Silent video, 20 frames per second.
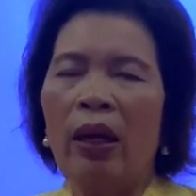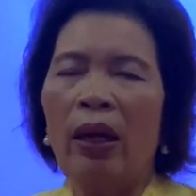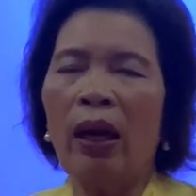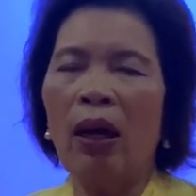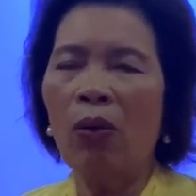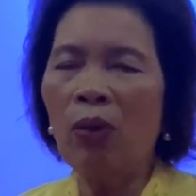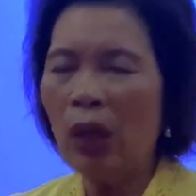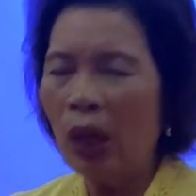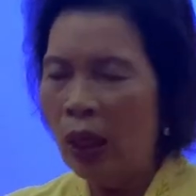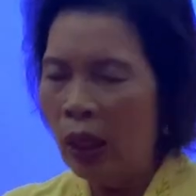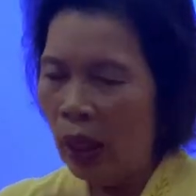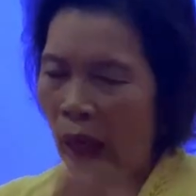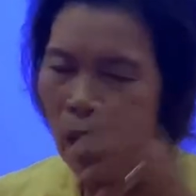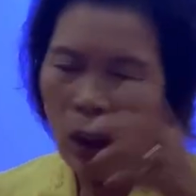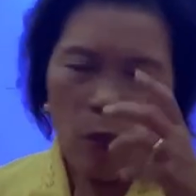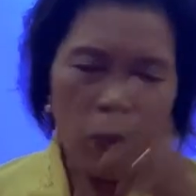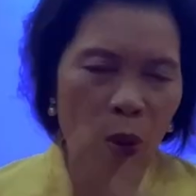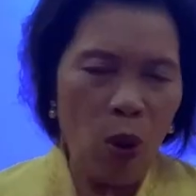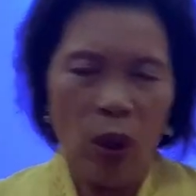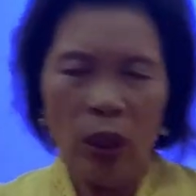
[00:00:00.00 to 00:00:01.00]
เขาก็เลย
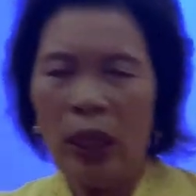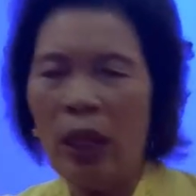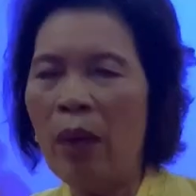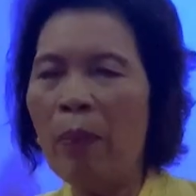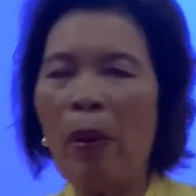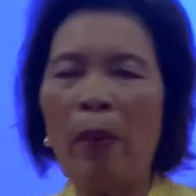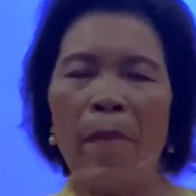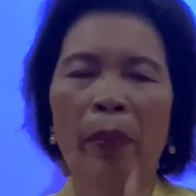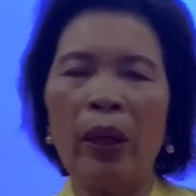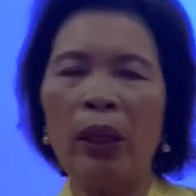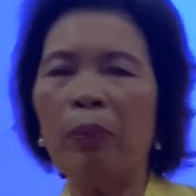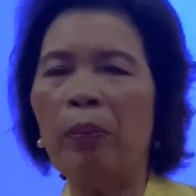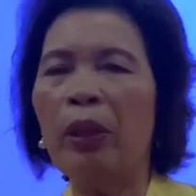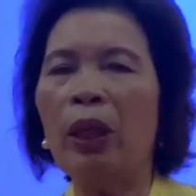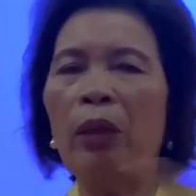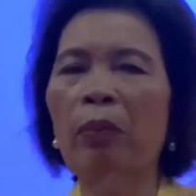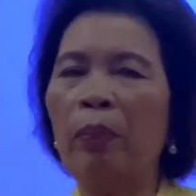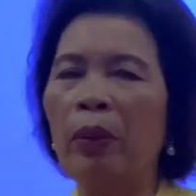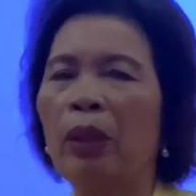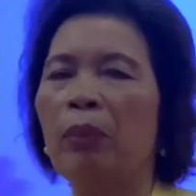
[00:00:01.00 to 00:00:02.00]
เอาพวกนี้มาเปิดเผ
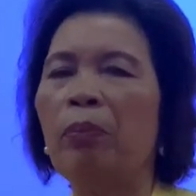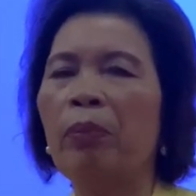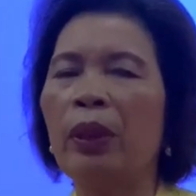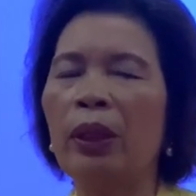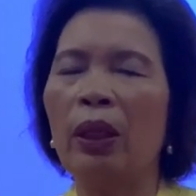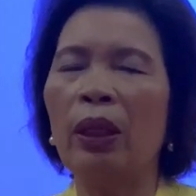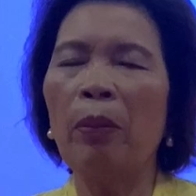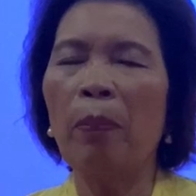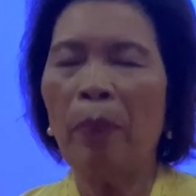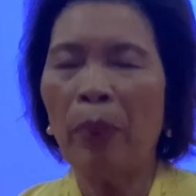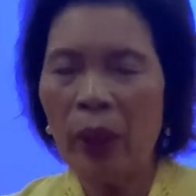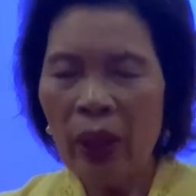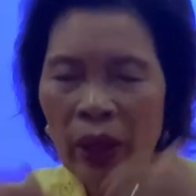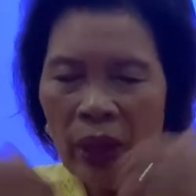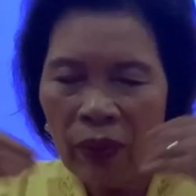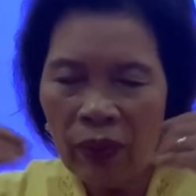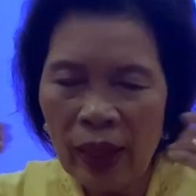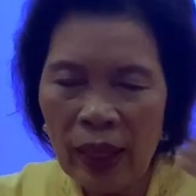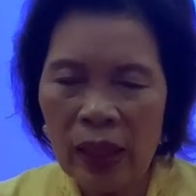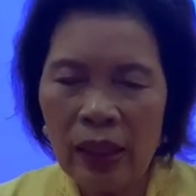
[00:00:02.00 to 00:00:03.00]
ยเปิดเผยเพื่อ
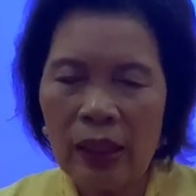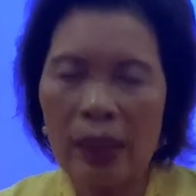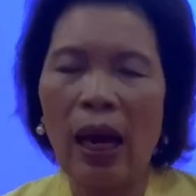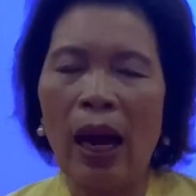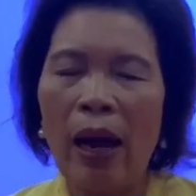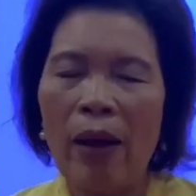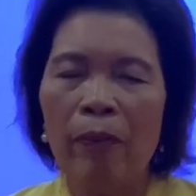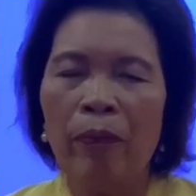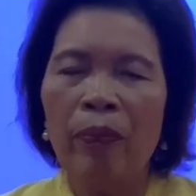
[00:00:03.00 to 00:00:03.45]
ที่จะ